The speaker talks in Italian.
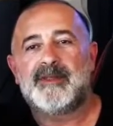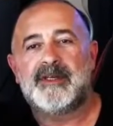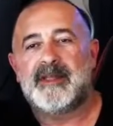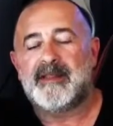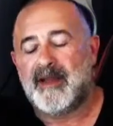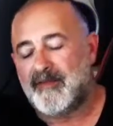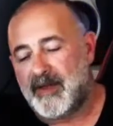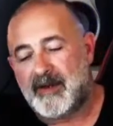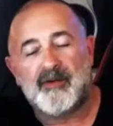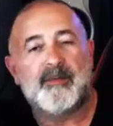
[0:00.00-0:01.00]
c'è niente da
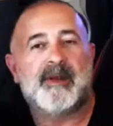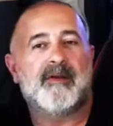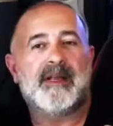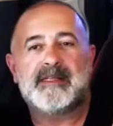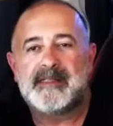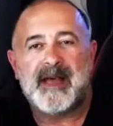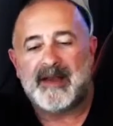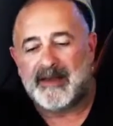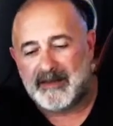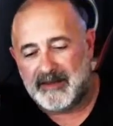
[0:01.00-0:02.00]
fare, come Ilona
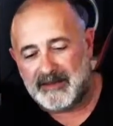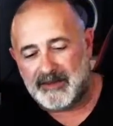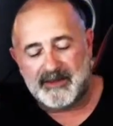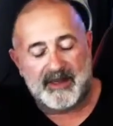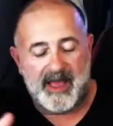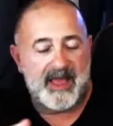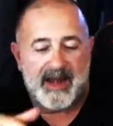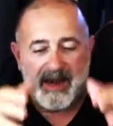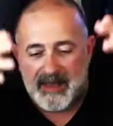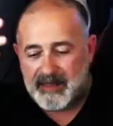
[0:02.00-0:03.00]
Stalle, eh,
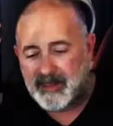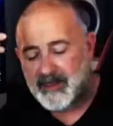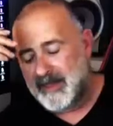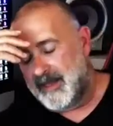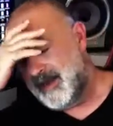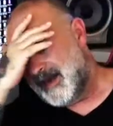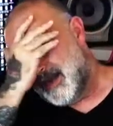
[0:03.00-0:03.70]
era, era